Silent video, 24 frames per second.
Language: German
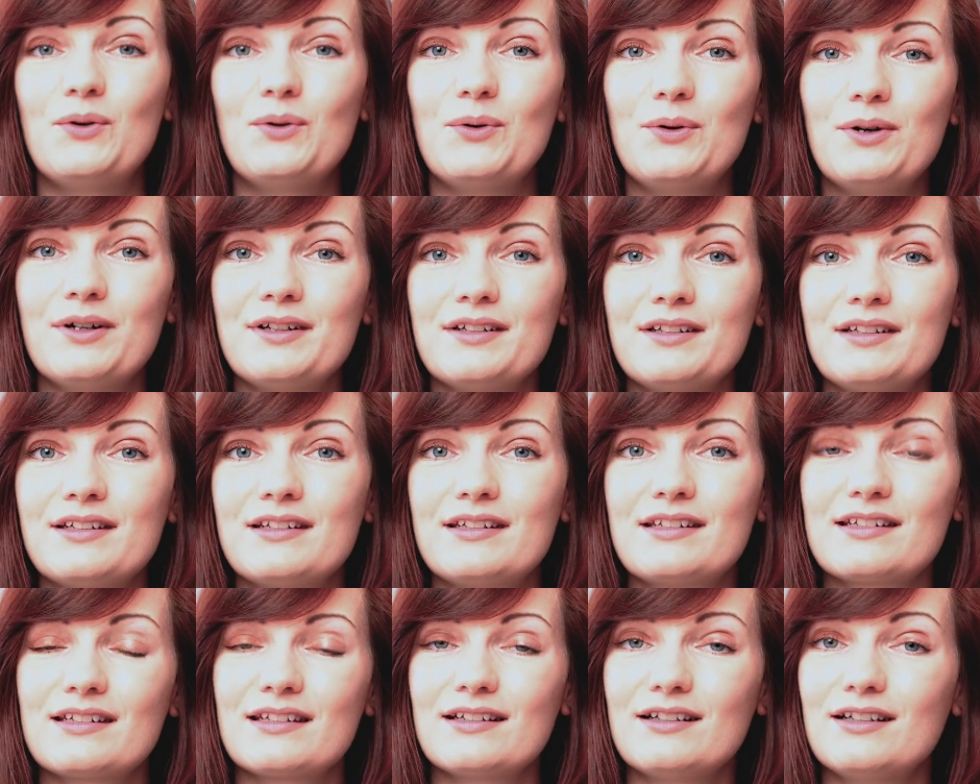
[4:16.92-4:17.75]

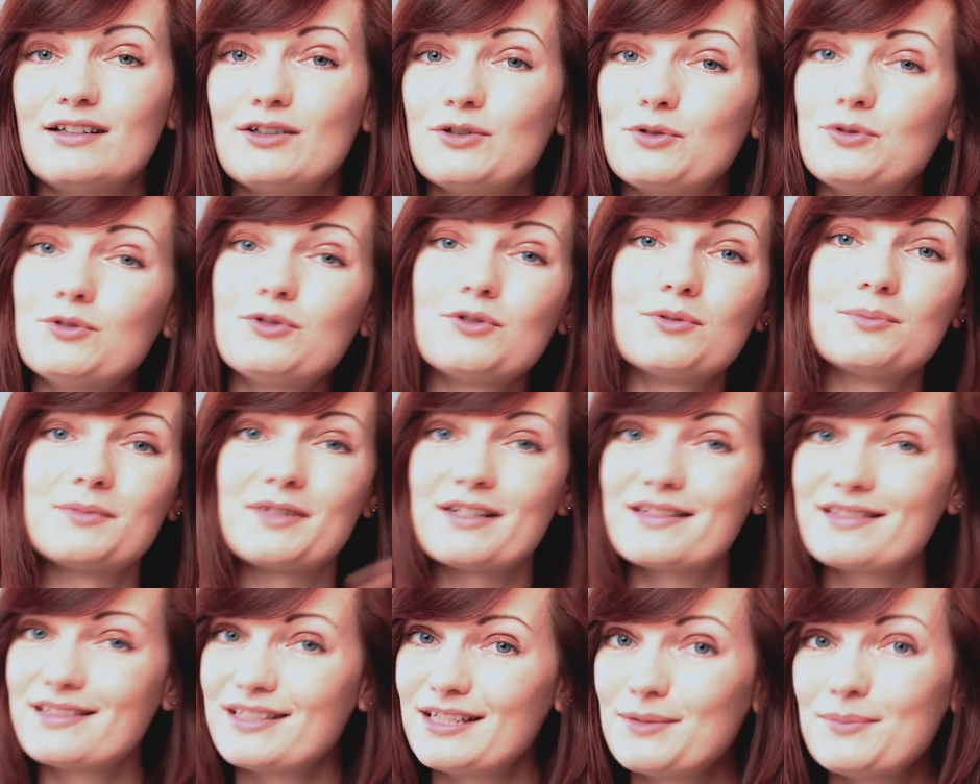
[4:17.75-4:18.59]
Und äh, rund um
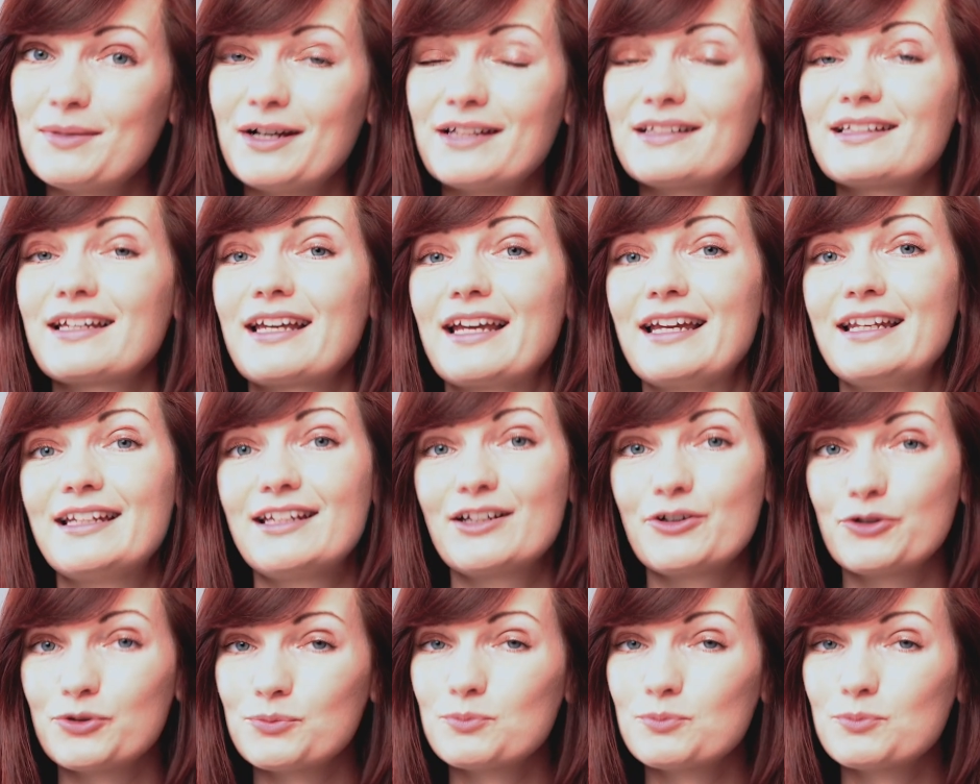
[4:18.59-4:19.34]
das Thema Training